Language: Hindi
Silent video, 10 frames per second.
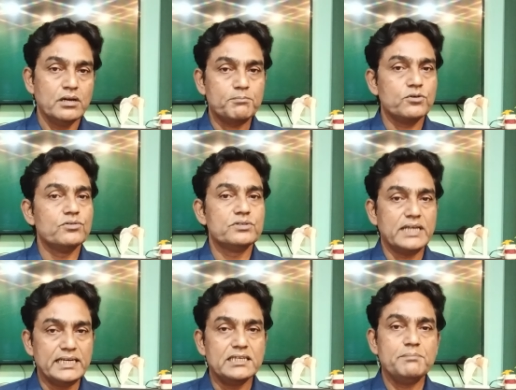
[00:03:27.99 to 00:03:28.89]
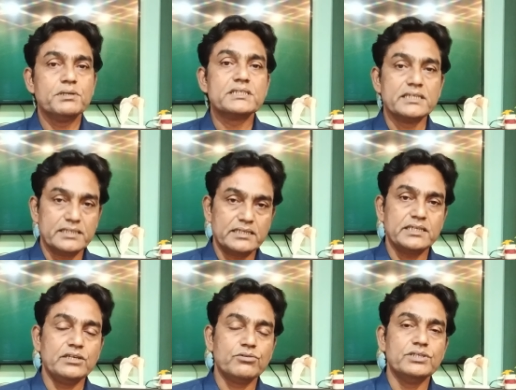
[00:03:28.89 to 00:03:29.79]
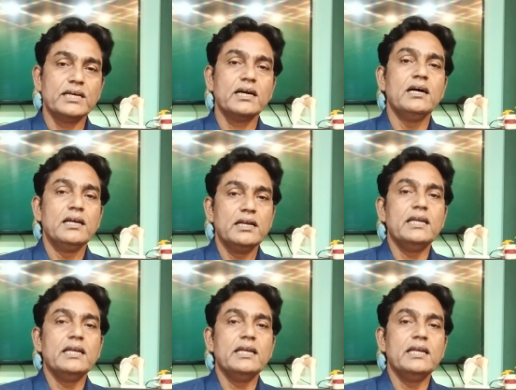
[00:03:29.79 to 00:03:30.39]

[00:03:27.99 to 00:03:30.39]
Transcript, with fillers: आपको 90 परसेंट तक ठीक हो जाएगा